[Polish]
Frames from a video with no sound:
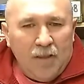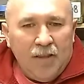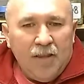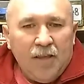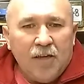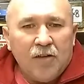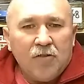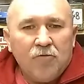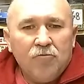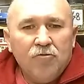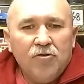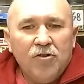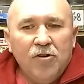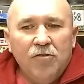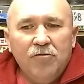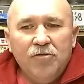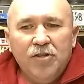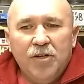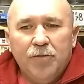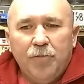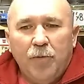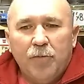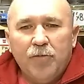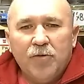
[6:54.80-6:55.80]
niektórzy
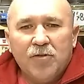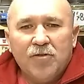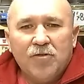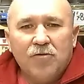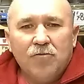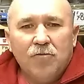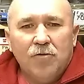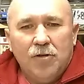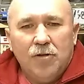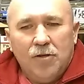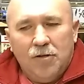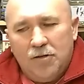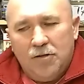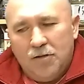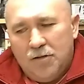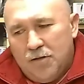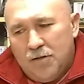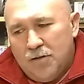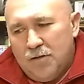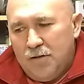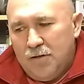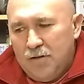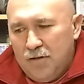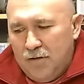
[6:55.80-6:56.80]
ludzie po prostu,
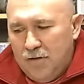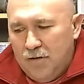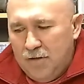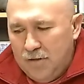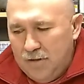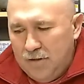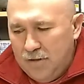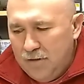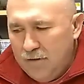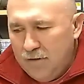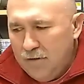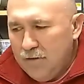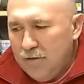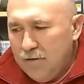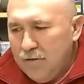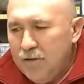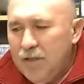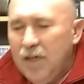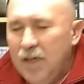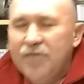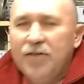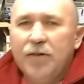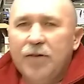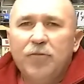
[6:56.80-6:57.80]
e, no
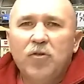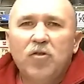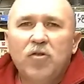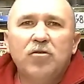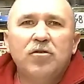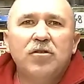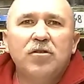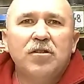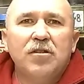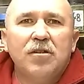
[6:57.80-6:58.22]
nie wiem, no